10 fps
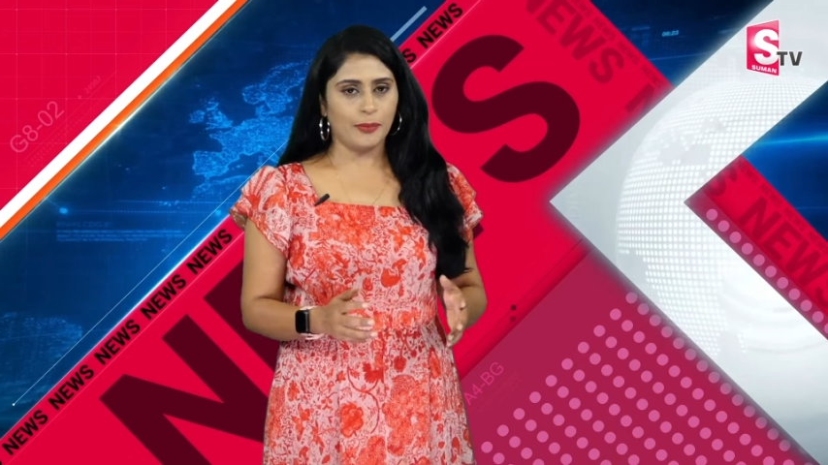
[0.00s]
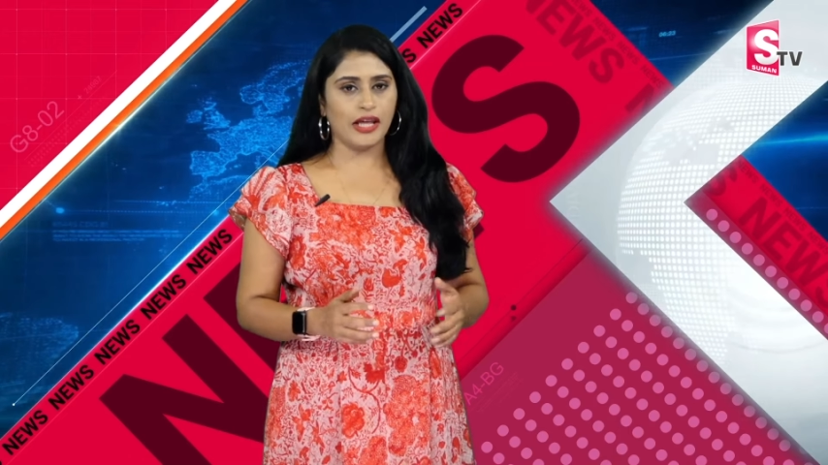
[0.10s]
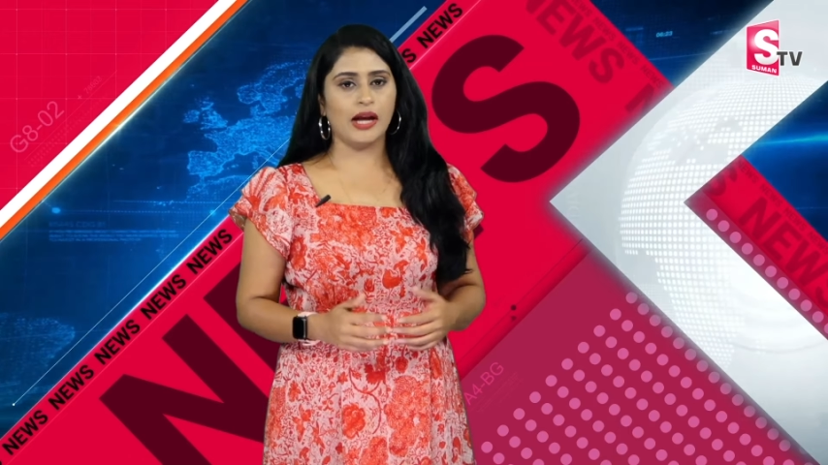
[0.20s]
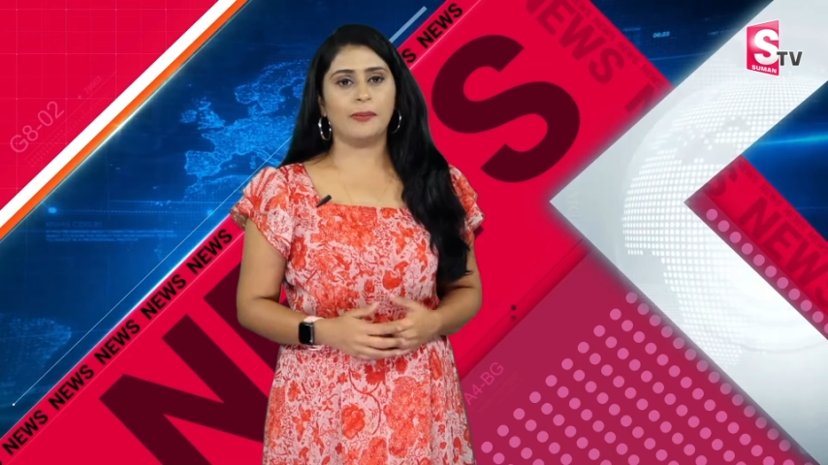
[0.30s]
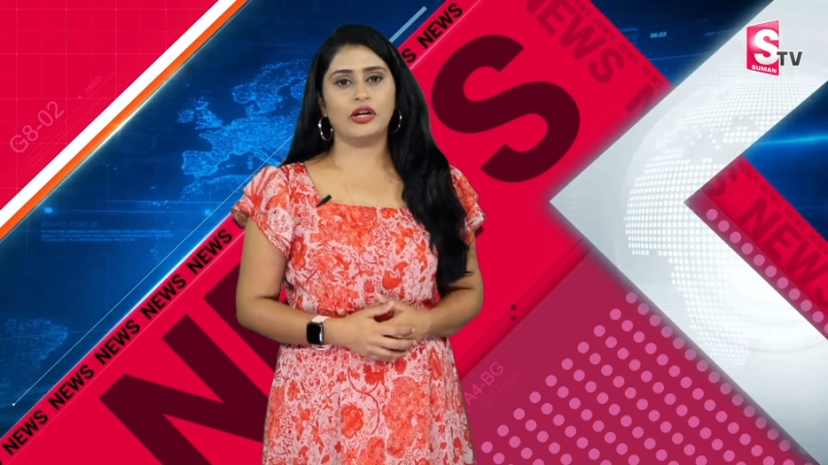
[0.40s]

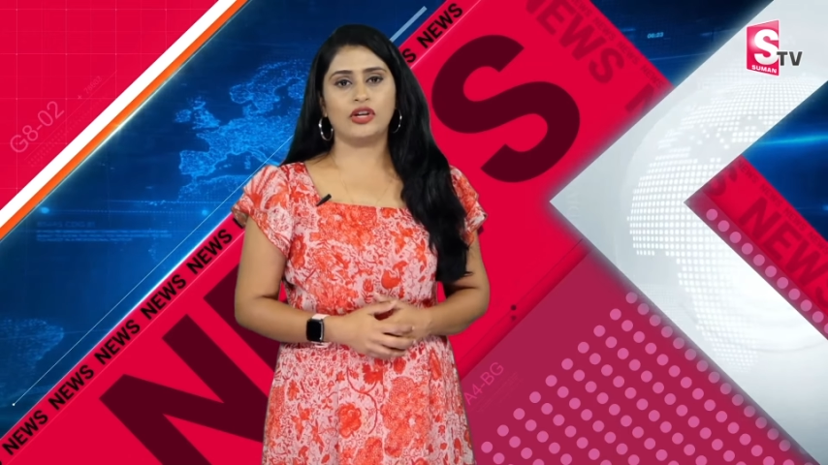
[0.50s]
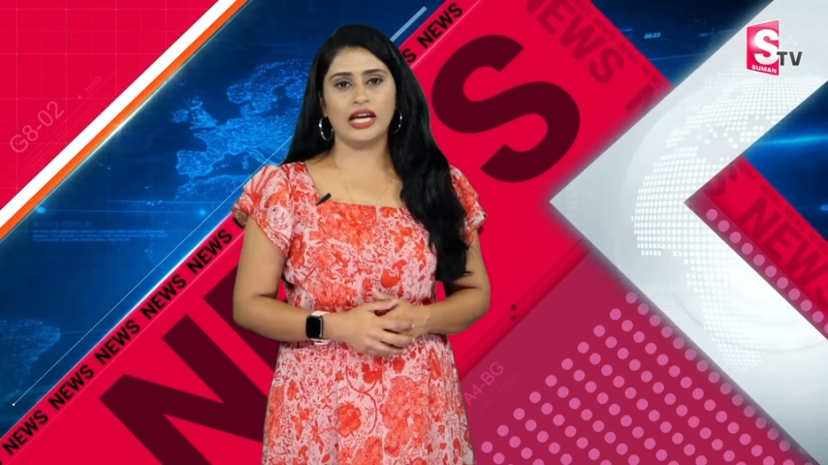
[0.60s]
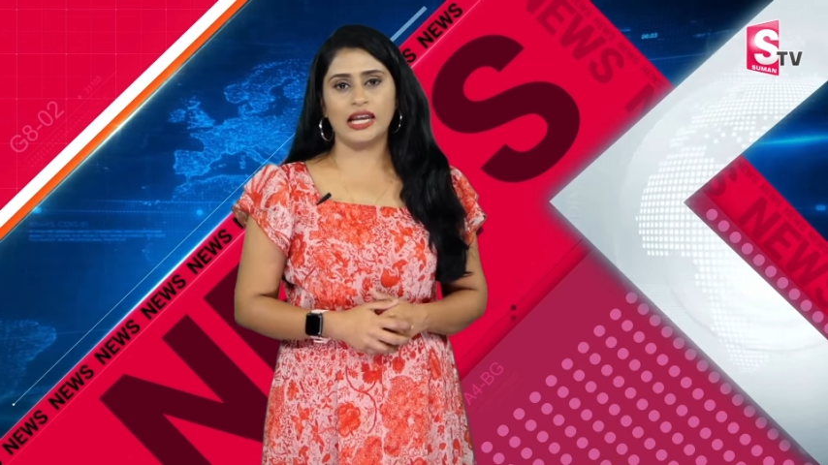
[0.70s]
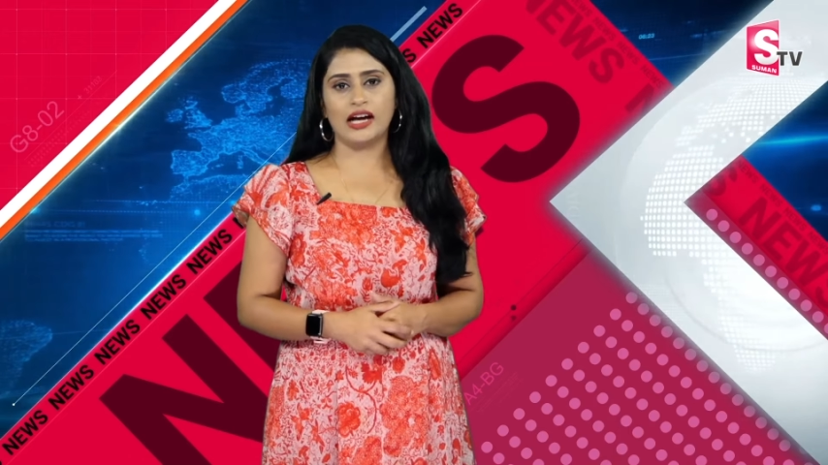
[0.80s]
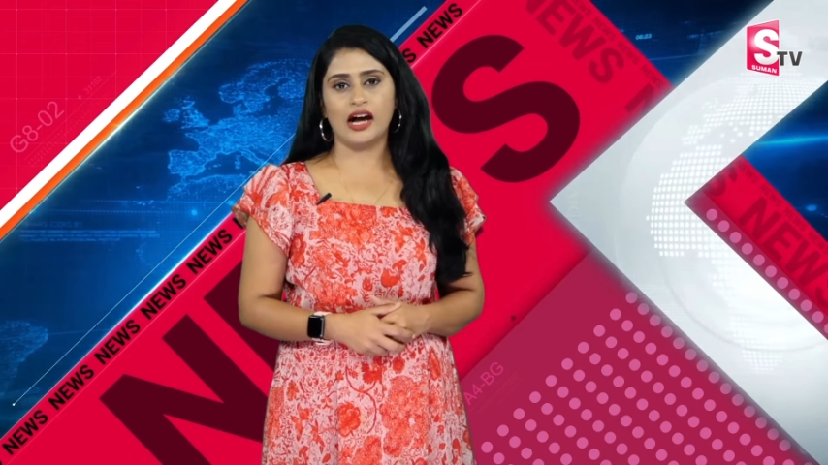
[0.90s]
ఇప్పటికే పలు
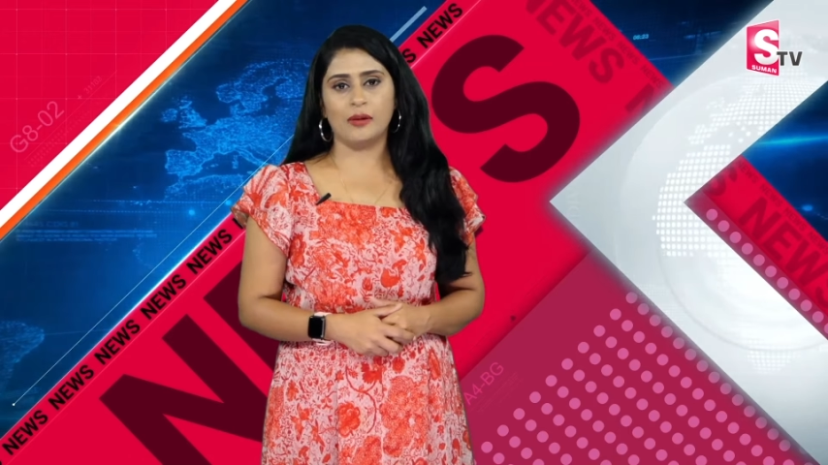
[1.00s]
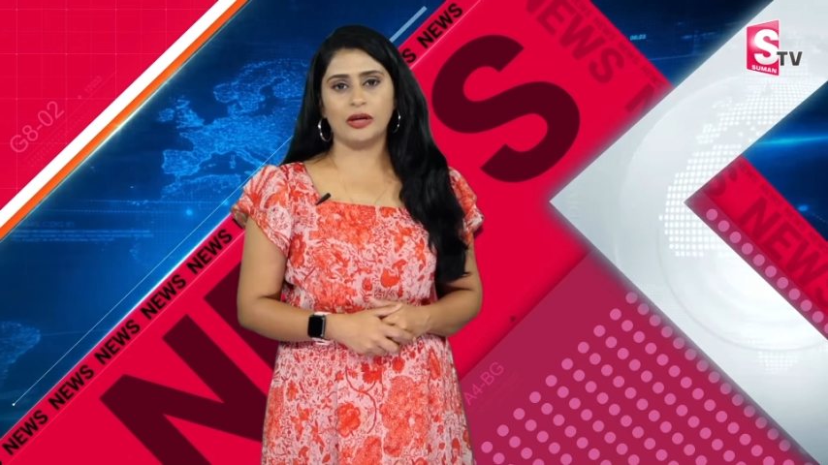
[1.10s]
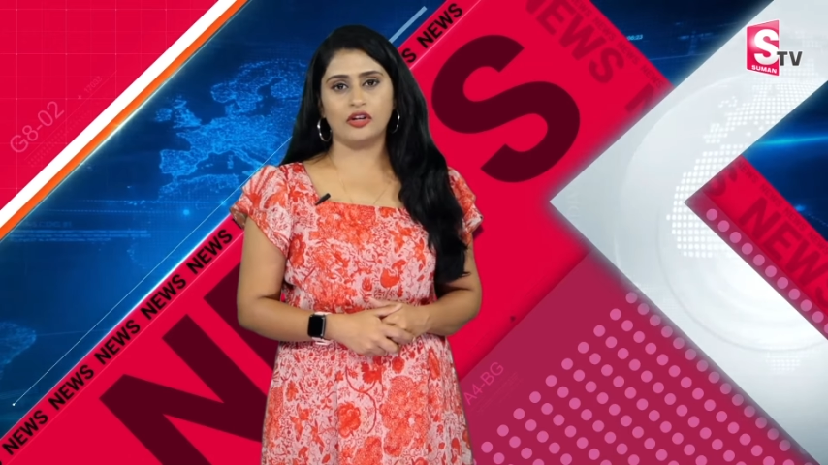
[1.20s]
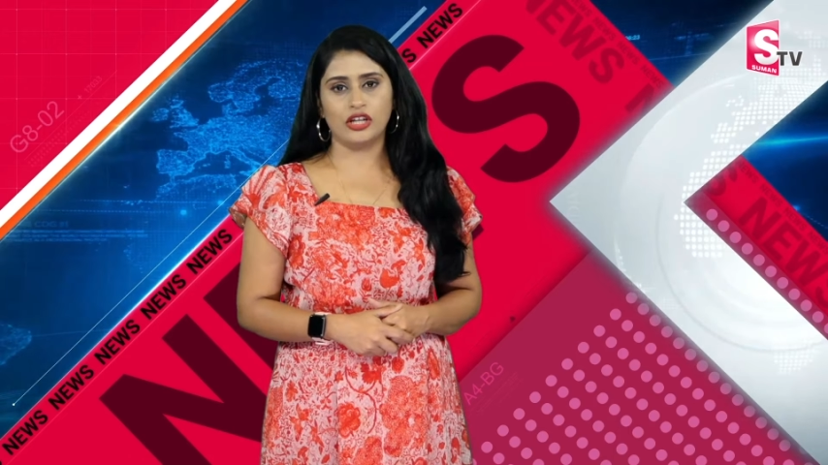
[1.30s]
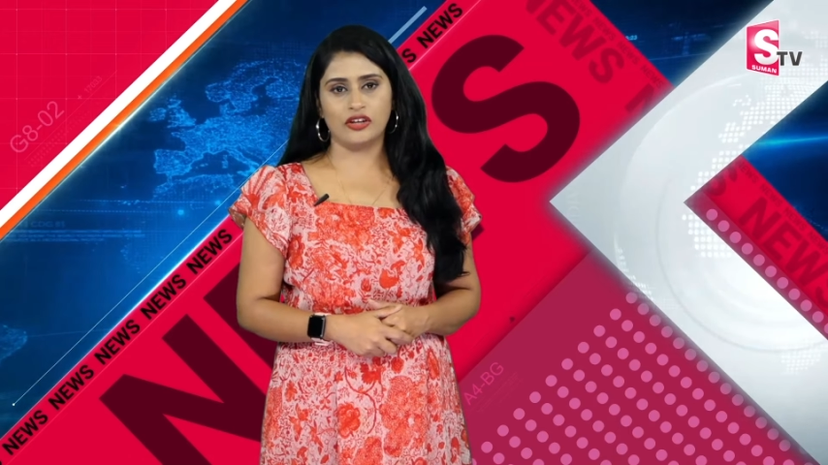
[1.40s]
కీలక
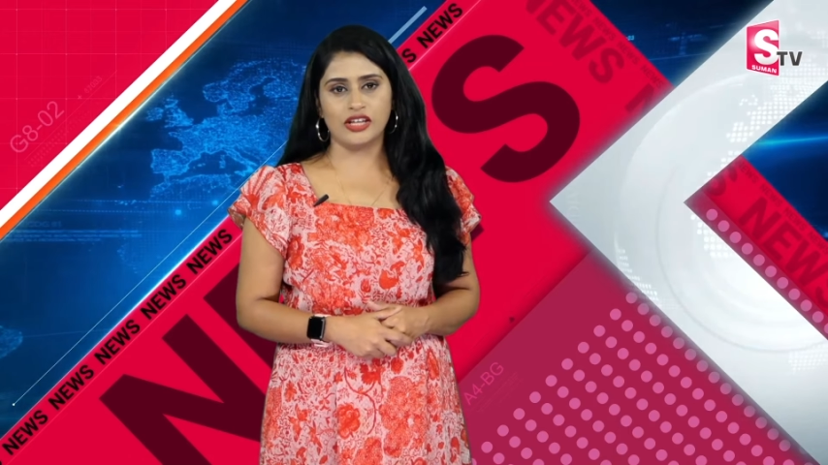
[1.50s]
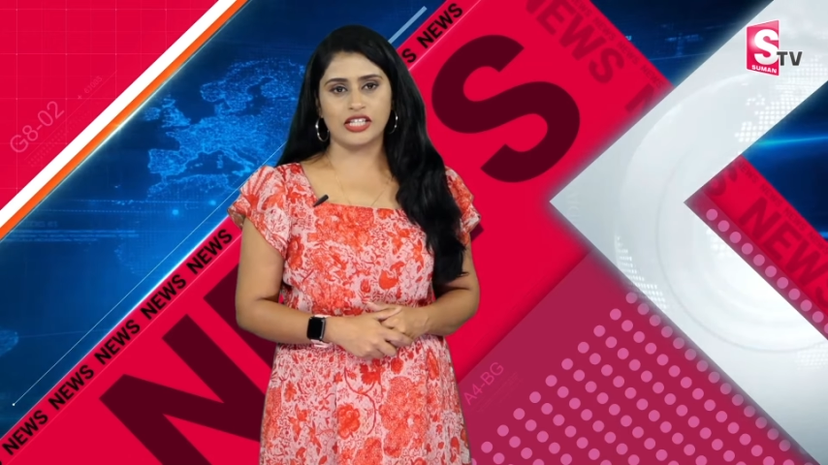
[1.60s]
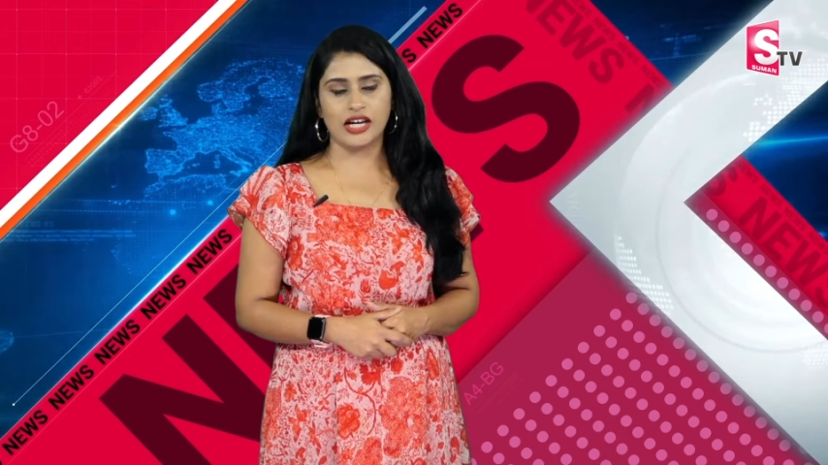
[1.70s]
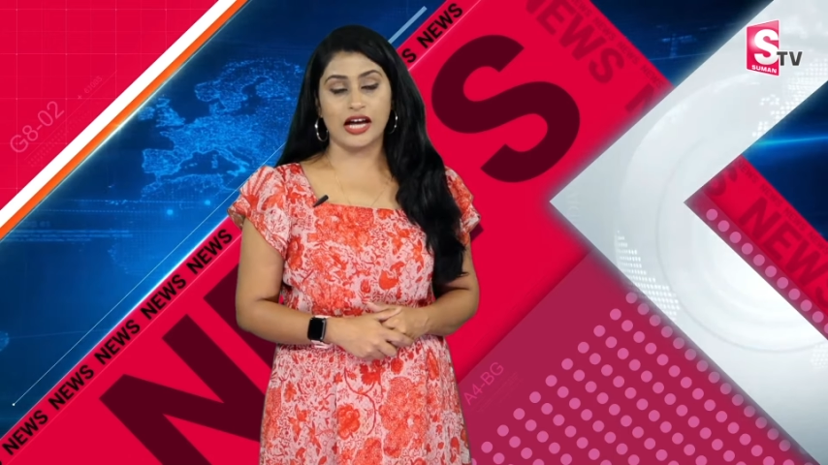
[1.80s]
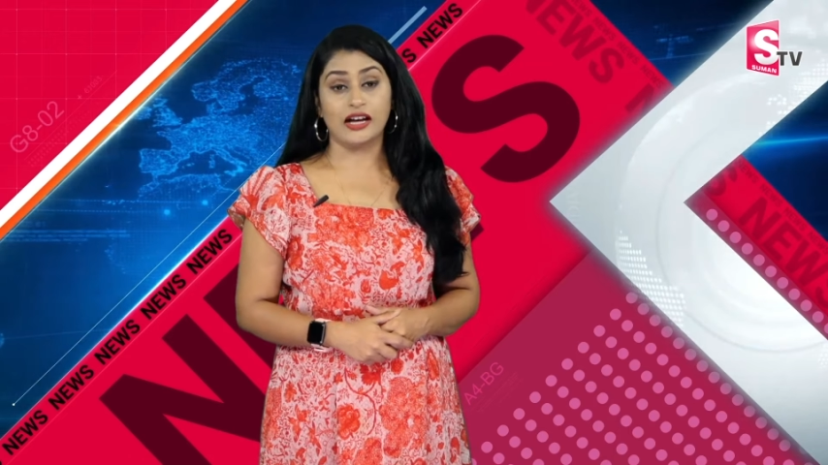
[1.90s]
హామీలు
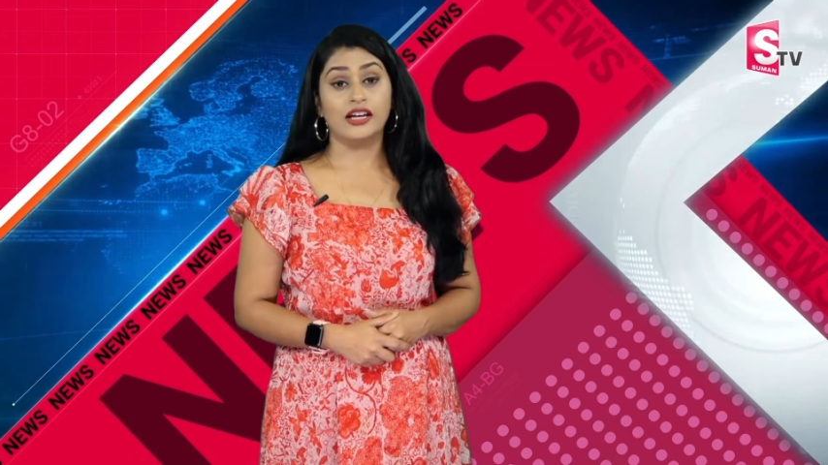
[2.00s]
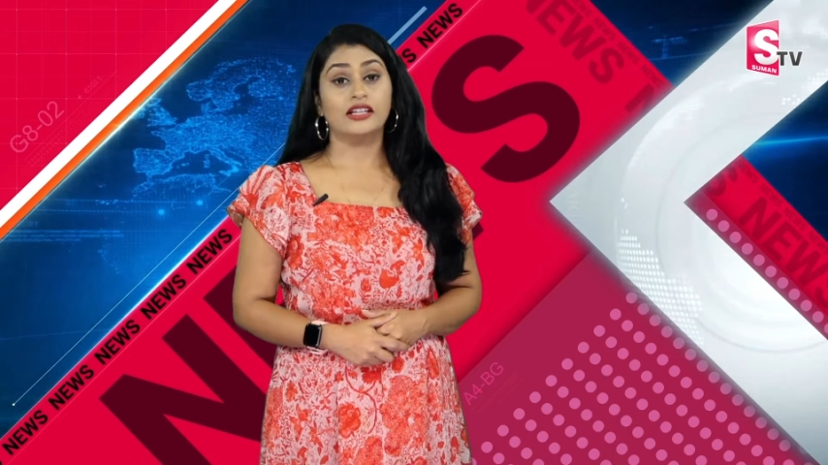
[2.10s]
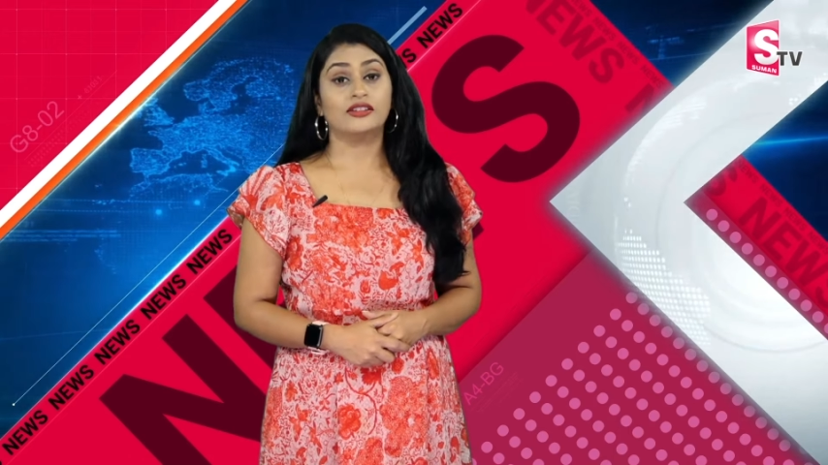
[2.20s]
నెరవేర్చగా